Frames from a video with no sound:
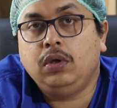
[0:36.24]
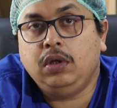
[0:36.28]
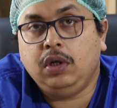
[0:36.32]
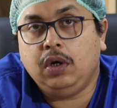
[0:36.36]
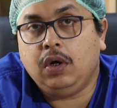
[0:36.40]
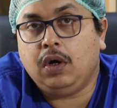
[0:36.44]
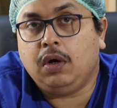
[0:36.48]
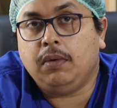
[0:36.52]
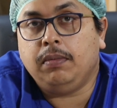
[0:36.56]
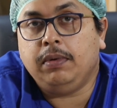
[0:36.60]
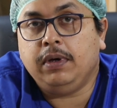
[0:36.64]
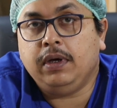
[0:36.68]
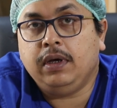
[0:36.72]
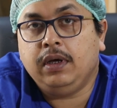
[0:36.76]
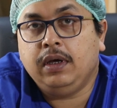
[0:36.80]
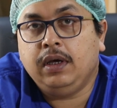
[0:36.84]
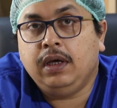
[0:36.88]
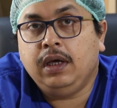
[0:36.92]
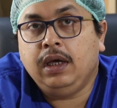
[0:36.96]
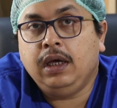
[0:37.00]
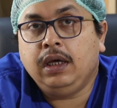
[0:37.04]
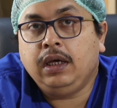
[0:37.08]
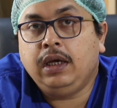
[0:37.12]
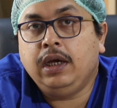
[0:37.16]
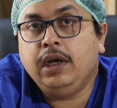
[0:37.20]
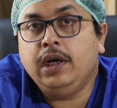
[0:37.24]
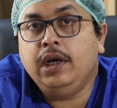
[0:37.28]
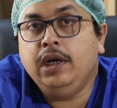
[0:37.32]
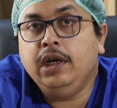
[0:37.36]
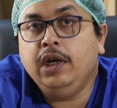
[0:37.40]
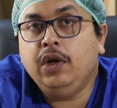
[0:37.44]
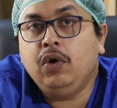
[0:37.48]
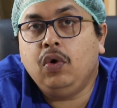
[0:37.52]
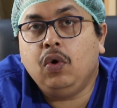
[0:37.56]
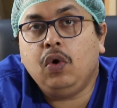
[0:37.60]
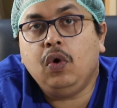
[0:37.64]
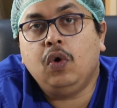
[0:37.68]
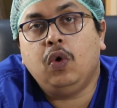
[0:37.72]
হতে হবে
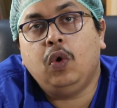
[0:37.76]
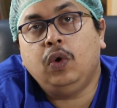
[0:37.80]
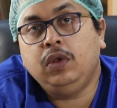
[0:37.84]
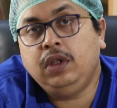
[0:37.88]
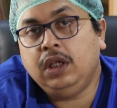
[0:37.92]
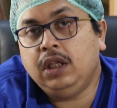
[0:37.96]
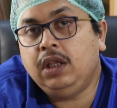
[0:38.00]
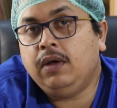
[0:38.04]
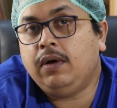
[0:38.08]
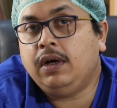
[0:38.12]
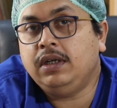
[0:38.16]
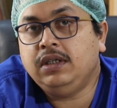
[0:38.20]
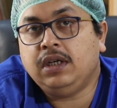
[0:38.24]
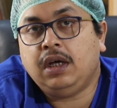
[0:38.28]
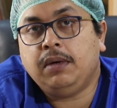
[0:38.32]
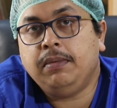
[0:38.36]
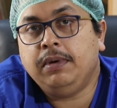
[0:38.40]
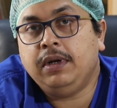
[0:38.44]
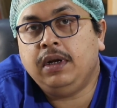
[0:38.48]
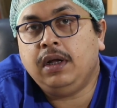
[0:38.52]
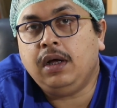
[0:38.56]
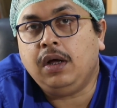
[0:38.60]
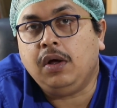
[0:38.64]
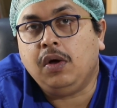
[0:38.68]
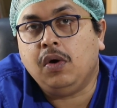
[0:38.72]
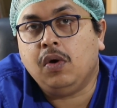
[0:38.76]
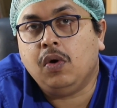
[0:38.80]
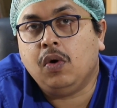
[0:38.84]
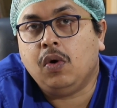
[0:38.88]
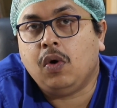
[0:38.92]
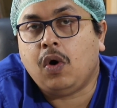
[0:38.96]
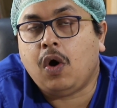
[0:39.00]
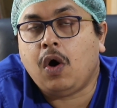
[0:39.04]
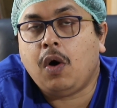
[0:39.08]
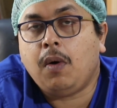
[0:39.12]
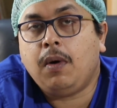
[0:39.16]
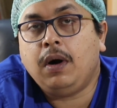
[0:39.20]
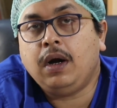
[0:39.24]
কিডনির রোগ হতে দেওয়া যাবে না
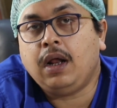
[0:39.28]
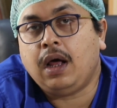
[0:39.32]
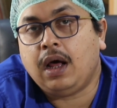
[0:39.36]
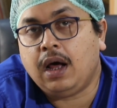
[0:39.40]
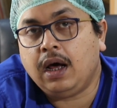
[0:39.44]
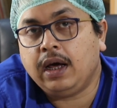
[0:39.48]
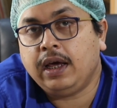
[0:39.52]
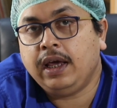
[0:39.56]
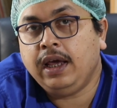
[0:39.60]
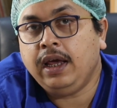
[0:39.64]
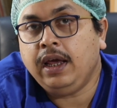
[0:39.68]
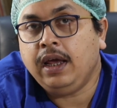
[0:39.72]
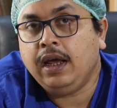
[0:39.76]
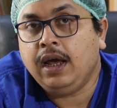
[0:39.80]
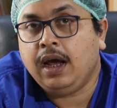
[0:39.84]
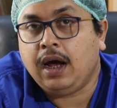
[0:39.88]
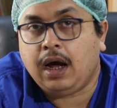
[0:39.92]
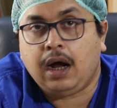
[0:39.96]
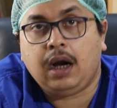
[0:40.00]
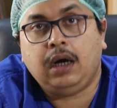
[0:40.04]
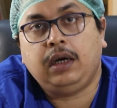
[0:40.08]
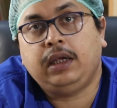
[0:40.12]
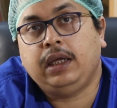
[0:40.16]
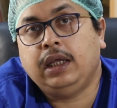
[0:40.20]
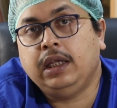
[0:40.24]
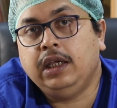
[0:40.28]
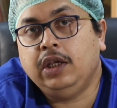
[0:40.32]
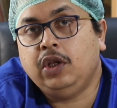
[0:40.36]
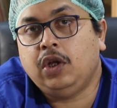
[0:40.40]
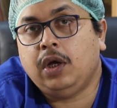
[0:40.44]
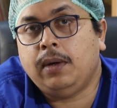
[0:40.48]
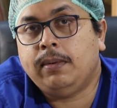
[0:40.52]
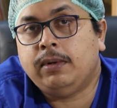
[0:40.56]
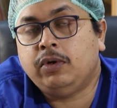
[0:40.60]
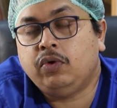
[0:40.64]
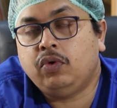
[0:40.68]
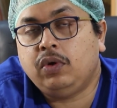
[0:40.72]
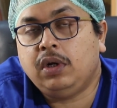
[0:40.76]
হওয়ার আগে আটকে দিতে
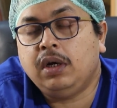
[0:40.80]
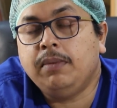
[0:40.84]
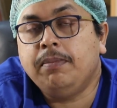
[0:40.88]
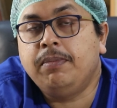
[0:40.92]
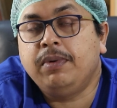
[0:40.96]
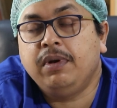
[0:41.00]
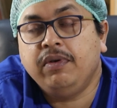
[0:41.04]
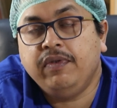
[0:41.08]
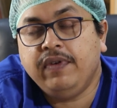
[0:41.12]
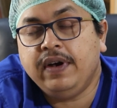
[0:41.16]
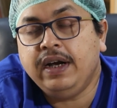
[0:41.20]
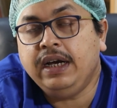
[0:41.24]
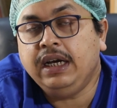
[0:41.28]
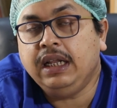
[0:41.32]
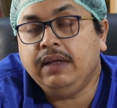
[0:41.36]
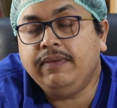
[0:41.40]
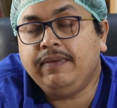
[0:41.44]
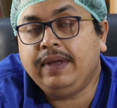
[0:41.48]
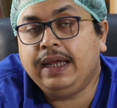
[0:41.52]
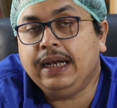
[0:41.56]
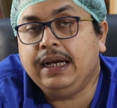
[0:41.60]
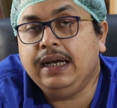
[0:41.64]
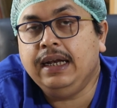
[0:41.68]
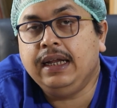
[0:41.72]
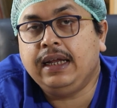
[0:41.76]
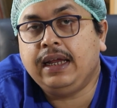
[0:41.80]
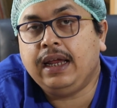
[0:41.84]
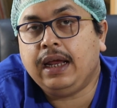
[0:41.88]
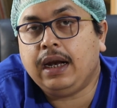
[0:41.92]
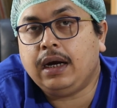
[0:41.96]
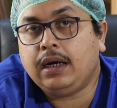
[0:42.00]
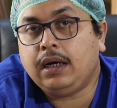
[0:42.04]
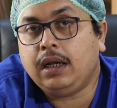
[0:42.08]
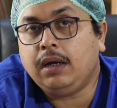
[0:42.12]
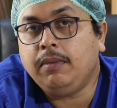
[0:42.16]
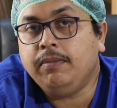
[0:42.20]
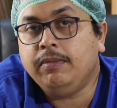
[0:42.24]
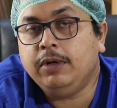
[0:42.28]
হবে সুতরাং প্রিভেন্টিভ কিডনি
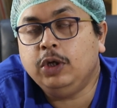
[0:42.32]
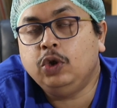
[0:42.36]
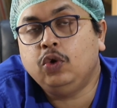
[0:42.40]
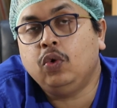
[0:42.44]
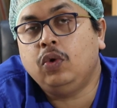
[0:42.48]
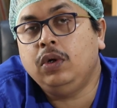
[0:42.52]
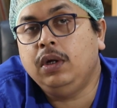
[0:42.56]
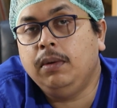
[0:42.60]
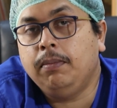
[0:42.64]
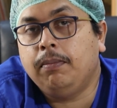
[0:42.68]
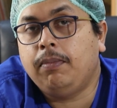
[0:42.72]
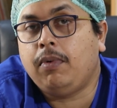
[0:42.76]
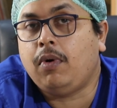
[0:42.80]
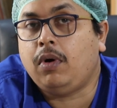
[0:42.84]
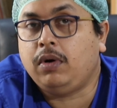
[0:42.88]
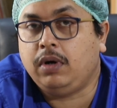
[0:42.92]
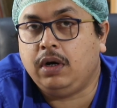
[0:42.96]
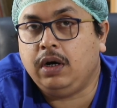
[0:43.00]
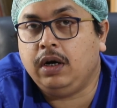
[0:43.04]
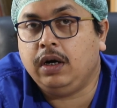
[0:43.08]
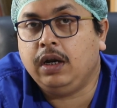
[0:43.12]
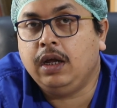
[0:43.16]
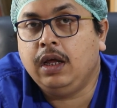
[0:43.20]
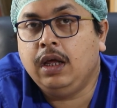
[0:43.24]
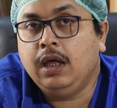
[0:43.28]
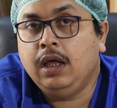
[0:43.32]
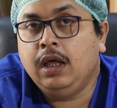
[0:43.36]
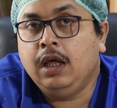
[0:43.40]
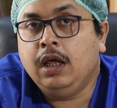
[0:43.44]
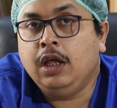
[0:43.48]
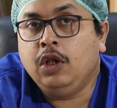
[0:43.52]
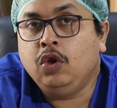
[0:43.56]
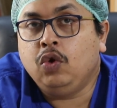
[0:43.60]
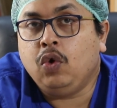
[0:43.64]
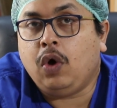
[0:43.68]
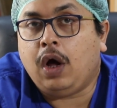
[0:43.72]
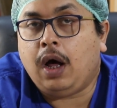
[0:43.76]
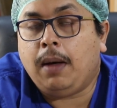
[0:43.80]
কেয়ারটা ভীষণ ইম্পর্ট্যান্ট
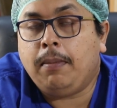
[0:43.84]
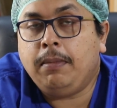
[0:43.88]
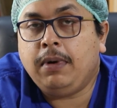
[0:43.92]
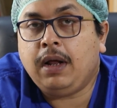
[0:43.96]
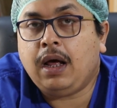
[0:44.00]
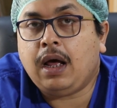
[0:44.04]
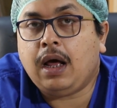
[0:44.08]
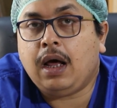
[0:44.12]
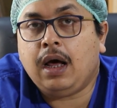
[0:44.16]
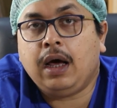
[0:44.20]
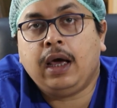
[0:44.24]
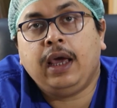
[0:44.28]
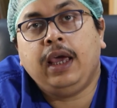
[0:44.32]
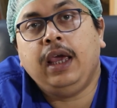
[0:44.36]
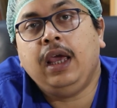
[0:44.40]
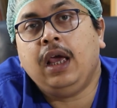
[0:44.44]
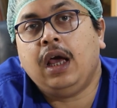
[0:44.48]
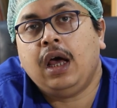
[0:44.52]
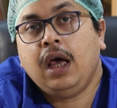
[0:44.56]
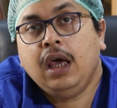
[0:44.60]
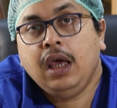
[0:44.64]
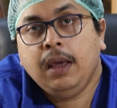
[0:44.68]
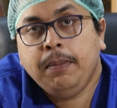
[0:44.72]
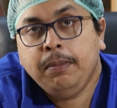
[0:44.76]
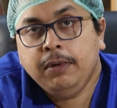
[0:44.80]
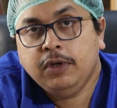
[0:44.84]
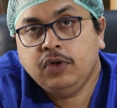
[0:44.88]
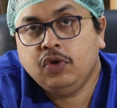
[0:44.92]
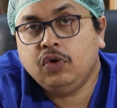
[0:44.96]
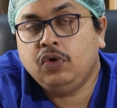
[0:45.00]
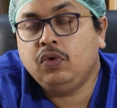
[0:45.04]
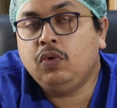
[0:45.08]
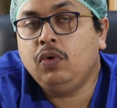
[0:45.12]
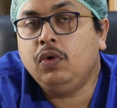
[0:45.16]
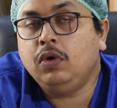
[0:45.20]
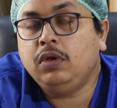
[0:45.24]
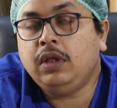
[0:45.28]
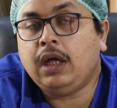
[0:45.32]
তো আমরা আগে
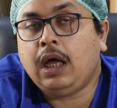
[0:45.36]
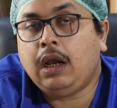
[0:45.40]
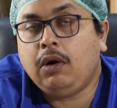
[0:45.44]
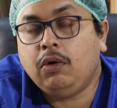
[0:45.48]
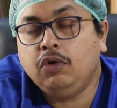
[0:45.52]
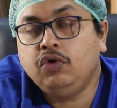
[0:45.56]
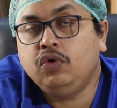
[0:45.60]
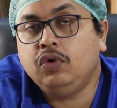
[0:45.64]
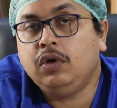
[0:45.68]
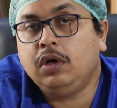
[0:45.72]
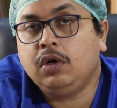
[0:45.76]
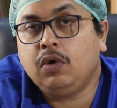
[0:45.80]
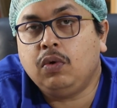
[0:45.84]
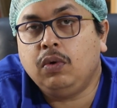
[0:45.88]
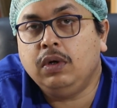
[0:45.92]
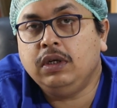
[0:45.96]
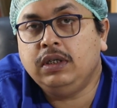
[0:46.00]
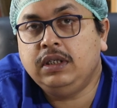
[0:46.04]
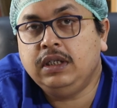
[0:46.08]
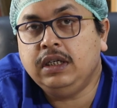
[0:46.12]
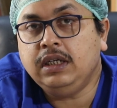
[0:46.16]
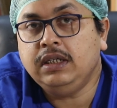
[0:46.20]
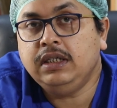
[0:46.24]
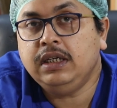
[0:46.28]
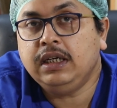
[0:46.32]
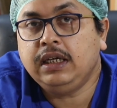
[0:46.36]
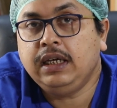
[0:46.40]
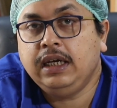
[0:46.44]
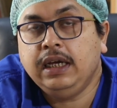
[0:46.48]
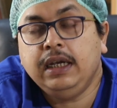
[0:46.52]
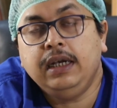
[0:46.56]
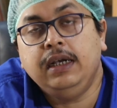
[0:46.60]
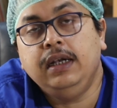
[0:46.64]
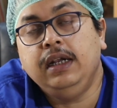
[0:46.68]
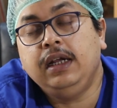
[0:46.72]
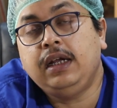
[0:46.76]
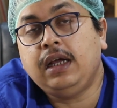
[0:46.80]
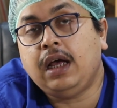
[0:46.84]
এপিসোডগুলোতে আলোচনা করেছি যে
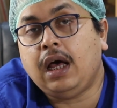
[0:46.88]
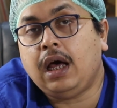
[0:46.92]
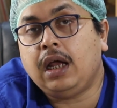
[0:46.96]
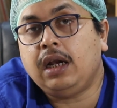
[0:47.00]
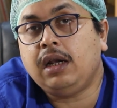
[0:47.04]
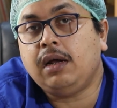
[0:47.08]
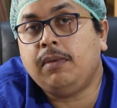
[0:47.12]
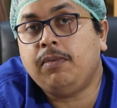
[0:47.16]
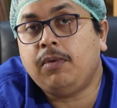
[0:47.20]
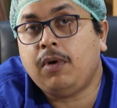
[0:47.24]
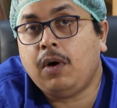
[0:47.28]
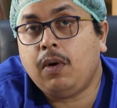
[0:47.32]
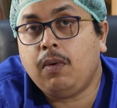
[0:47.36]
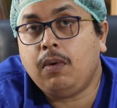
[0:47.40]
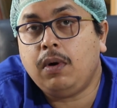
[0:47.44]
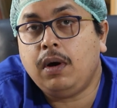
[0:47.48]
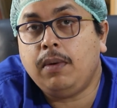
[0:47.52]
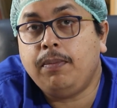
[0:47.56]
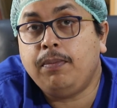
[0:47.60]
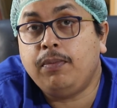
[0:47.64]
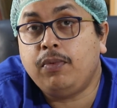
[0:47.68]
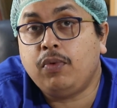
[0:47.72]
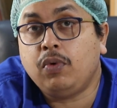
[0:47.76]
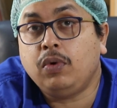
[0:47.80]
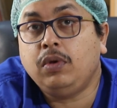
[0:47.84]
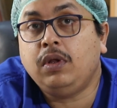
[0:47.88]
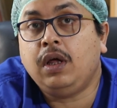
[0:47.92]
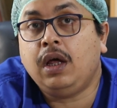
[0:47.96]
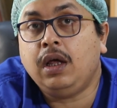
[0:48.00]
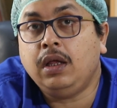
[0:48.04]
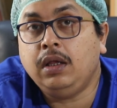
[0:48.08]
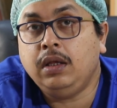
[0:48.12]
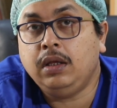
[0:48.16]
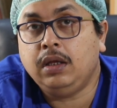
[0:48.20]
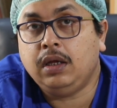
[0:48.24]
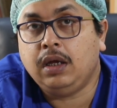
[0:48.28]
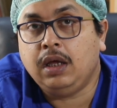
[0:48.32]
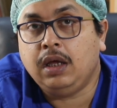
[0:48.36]
কিডনি খারাপ হওয়ার প্রধান